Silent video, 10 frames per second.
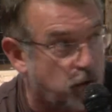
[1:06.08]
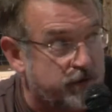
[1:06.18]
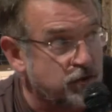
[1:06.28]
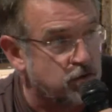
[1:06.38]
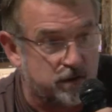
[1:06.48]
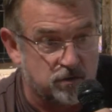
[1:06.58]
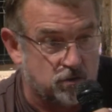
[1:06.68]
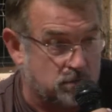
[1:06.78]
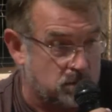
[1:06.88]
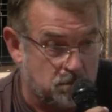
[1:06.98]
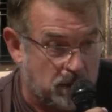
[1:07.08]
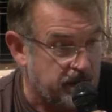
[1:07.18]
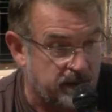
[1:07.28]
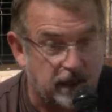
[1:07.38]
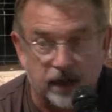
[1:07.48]
Lo he dicho, he dicho,
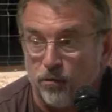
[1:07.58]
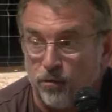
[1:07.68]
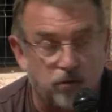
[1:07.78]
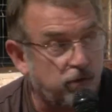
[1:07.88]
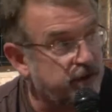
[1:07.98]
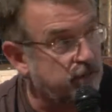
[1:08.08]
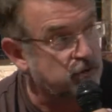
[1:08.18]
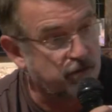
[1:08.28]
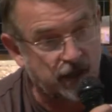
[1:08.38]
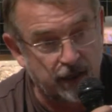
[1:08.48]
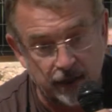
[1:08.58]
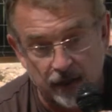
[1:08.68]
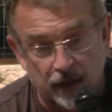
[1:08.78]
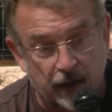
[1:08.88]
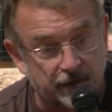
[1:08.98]
ahí están los colectivos sociales,
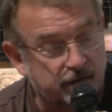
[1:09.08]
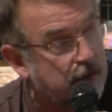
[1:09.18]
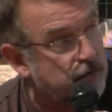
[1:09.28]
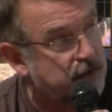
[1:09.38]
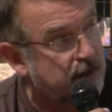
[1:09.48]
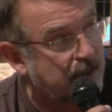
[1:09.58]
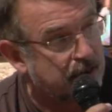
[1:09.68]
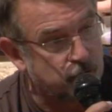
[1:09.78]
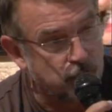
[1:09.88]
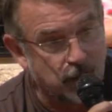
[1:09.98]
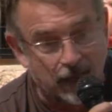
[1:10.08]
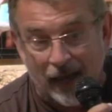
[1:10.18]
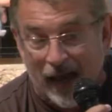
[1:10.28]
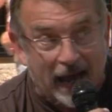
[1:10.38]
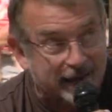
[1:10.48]
ahí están los sindicatos,
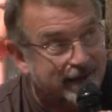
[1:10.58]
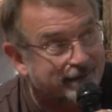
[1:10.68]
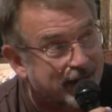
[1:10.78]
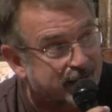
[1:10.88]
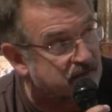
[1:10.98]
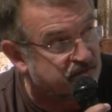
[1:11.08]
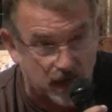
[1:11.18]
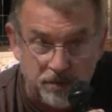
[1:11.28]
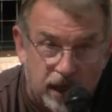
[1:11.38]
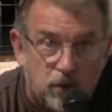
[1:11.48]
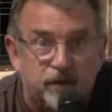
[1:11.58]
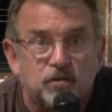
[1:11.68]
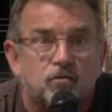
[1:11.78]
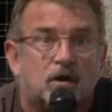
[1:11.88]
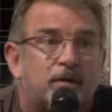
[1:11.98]
Ahí está el 15M, que lo he
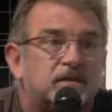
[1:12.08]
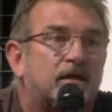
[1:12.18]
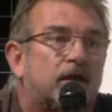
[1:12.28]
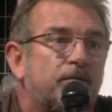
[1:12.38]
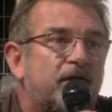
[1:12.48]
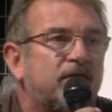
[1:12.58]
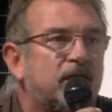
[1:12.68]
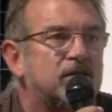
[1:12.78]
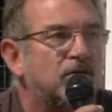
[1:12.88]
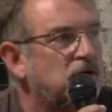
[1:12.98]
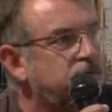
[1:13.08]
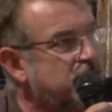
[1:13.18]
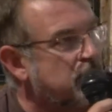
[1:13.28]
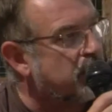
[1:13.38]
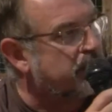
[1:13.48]
dicho, lo que pasa es que parece que si no
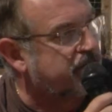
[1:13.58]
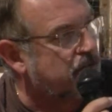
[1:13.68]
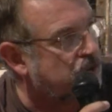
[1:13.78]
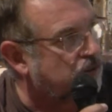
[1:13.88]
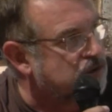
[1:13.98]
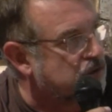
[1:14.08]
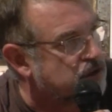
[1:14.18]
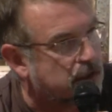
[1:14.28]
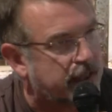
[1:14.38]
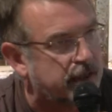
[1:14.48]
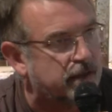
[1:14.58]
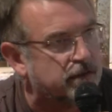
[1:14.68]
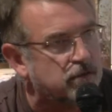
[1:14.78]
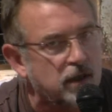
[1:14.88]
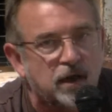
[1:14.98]
repites mil veces una cosa no se la cree nadie,
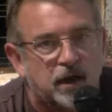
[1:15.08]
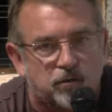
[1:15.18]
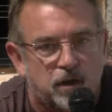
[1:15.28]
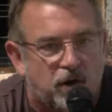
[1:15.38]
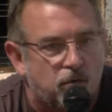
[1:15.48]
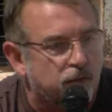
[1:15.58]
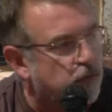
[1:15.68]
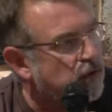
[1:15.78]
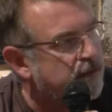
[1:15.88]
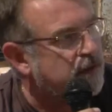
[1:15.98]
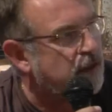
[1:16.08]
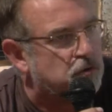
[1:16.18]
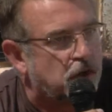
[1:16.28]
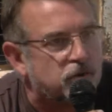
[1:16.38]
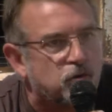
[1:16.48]
¿no? Entonces, bajo mi punto de vista,
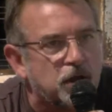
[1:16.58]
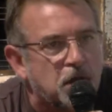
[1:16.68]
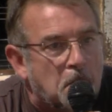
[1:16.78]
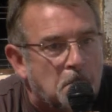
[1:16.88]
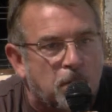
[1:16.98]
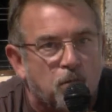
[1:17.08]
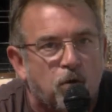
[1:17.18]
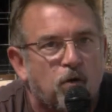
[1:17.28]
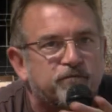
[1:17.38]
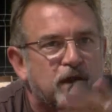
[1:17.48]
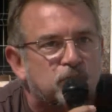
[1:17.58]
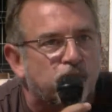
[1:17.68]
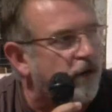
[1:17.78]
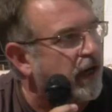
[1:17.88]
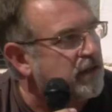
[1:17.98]
yo es que estoy muy contento
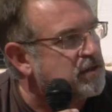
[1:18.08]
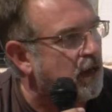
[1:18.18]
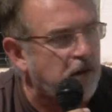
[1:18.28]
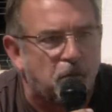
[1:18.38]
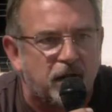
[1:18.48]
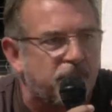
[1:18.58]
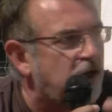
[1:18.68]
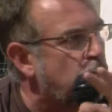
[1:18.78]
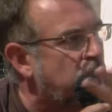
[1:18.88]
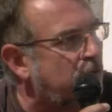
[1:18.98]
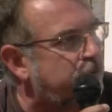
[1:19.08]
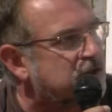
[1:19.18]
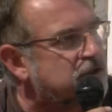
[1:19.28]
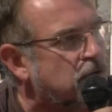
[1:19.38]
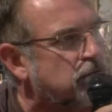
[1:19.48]
de lo que aquí se habla. Hombre, había alguna
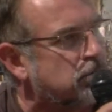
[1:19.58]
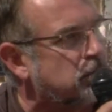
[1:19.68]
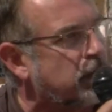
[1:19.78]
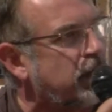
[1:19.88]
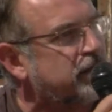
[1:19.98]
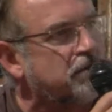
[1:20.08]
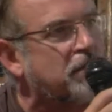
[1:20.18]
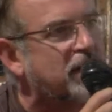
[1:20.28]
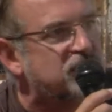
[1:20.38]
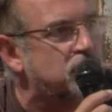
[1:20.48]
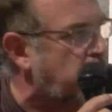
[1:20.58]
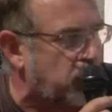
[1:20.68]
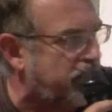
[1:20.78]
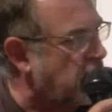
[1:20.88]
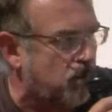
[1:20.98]
expresión relativa al machismo que
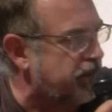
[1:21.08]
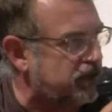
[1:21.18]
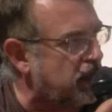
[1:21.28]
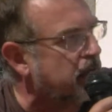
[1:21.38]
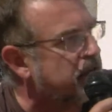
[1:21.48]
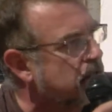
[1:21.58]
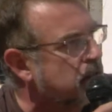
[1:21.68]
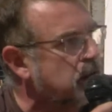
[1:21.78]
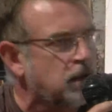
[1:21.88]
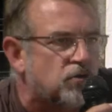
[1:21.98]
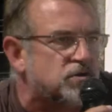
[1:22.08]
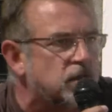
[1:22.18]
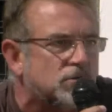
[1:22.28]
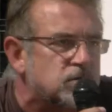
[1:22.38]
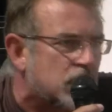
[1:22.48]
no voy a compartir en la vida. Lo
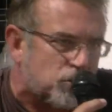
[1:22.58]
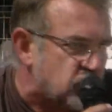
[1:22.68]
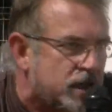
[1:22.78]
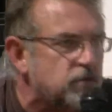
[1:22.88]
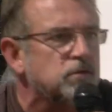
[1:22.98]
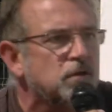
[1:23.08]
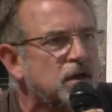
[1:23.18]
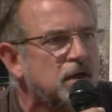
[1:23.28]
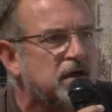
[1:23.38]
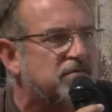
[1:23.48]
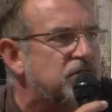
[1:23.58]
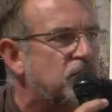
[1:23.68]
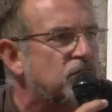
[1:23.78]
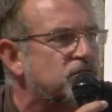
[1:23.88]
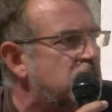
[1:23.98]
siento, o sea, lo siento. Es decir,
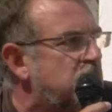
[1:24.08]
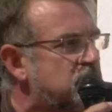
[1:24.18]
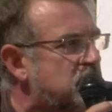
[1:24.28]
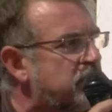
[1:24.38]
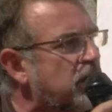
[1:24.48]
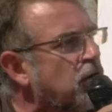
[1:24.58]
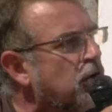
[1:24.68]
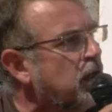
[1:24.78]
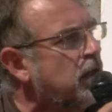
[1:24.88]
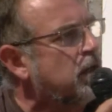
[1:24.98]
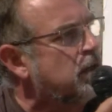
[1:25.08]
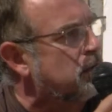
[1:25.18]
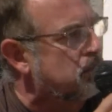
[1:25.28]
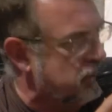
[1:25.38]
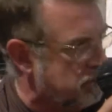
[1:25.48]
yo si, digo
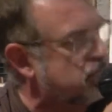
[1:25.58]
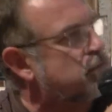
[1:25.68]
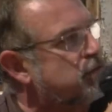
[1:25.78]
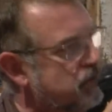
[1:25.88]
mm,